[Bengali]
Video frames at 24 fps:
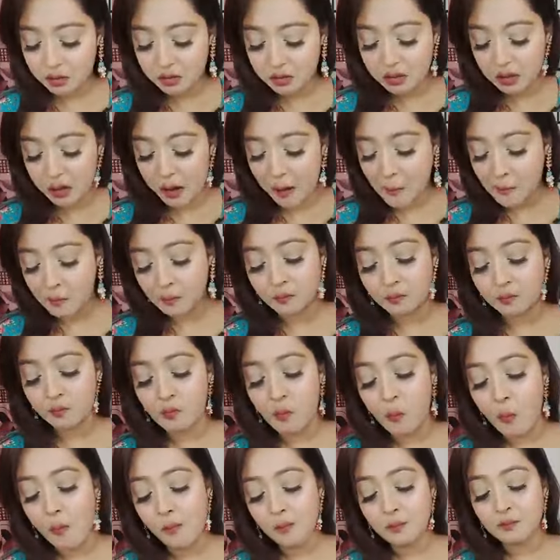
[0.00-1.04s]
হচ্ছে না
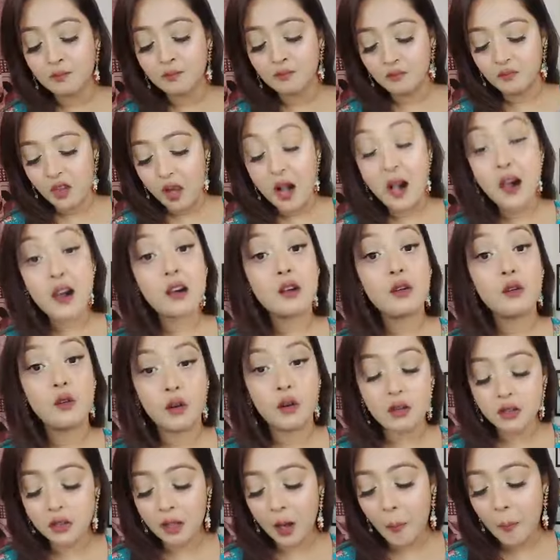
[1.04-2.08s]
এক
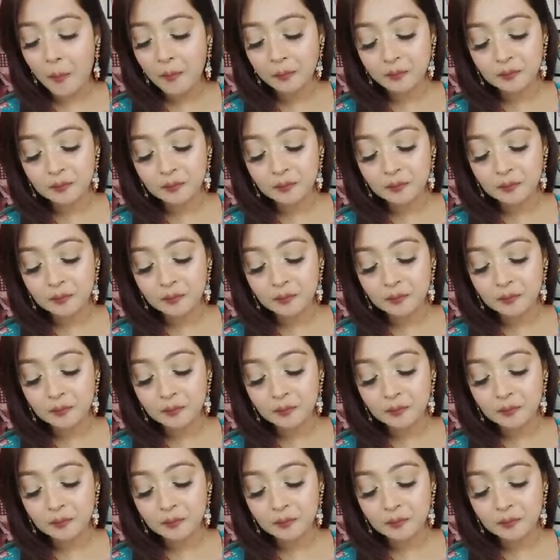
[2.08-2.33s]
ঘন্টা